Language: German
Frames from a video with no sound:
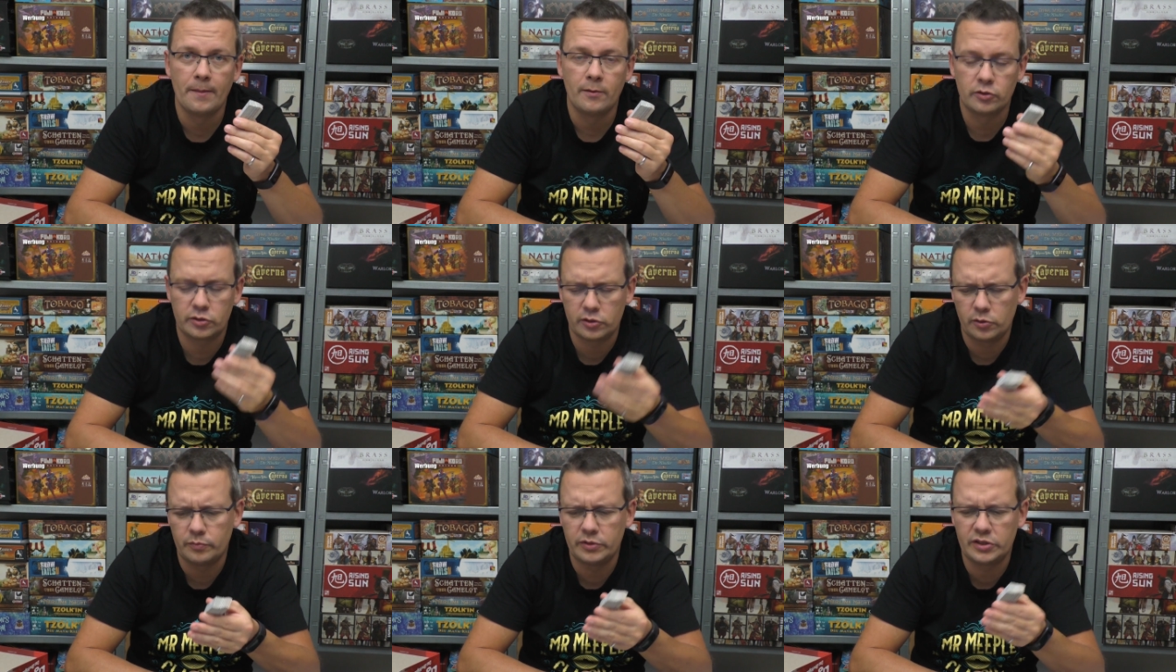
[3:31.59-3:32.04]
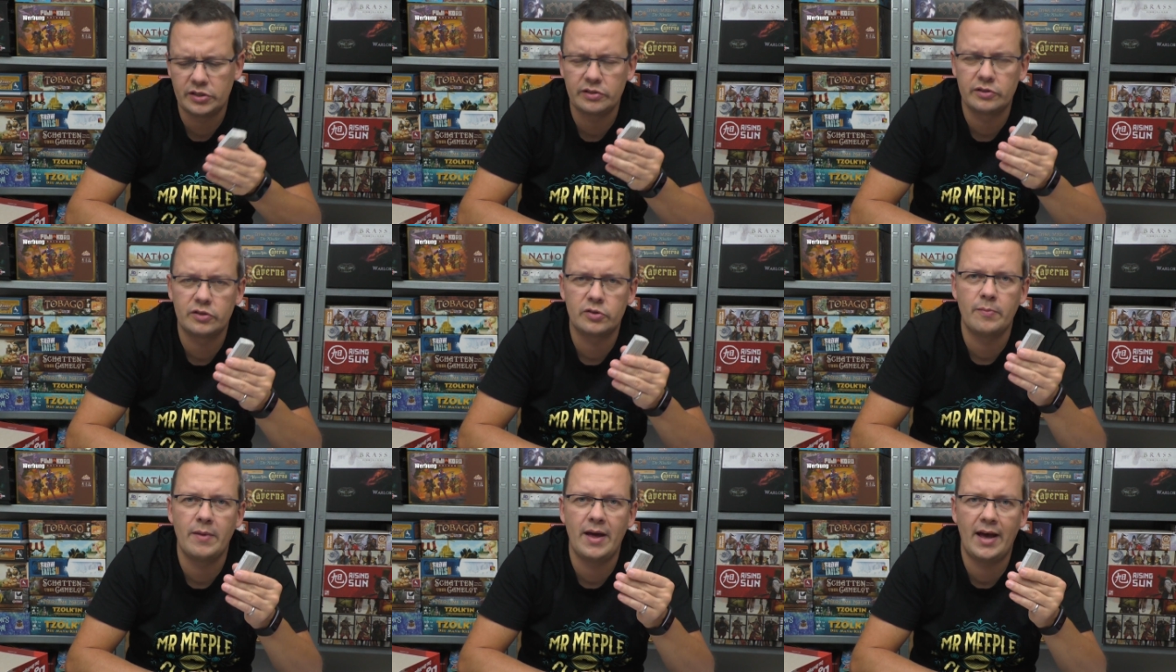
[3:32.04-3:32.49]
So ein
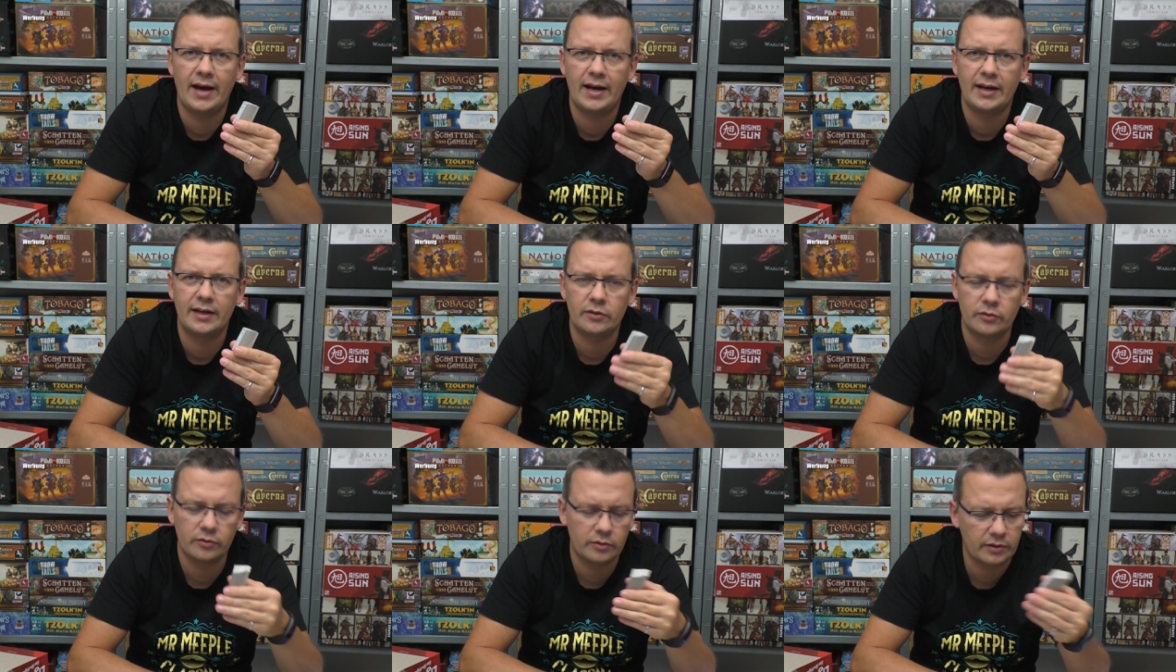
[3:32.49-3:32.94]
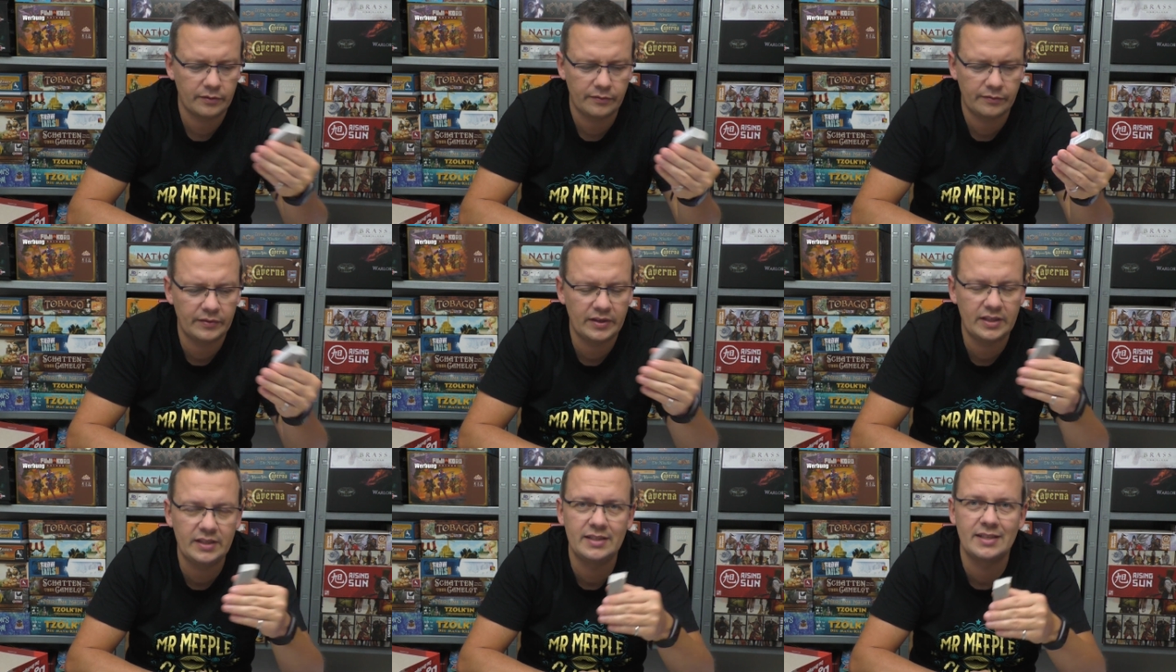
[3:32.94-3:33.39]
bisschen zum Ärgern
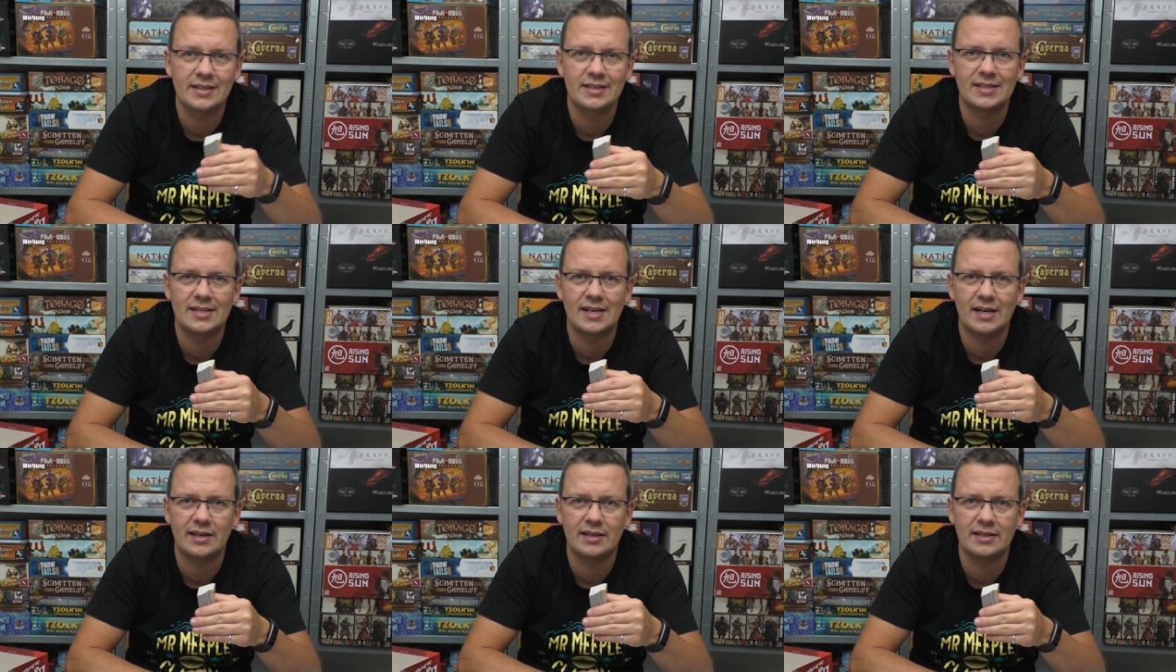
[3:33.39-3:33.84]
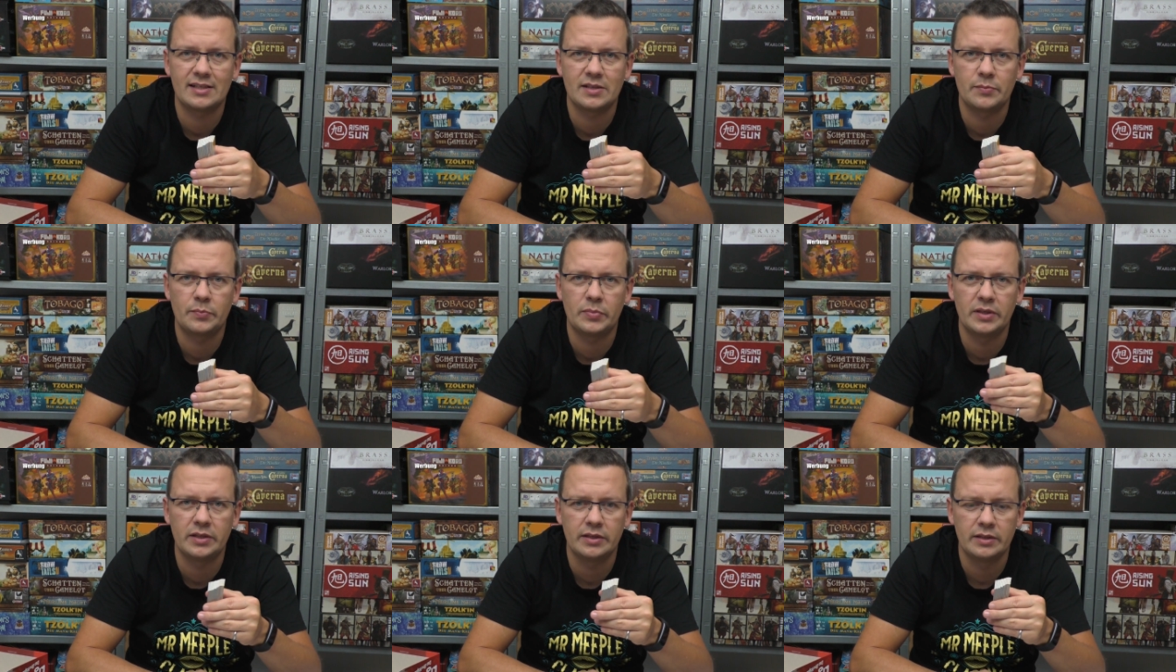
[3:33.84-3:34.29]
oder wenn ich in der
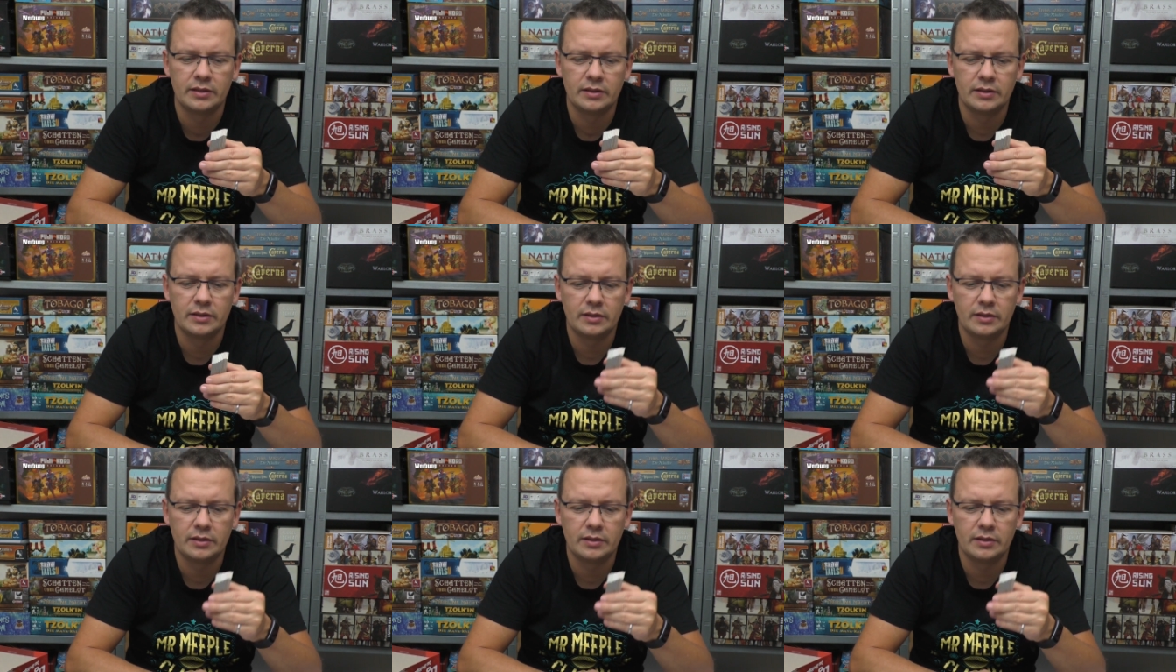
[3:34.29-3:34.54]
Sackgasse bin,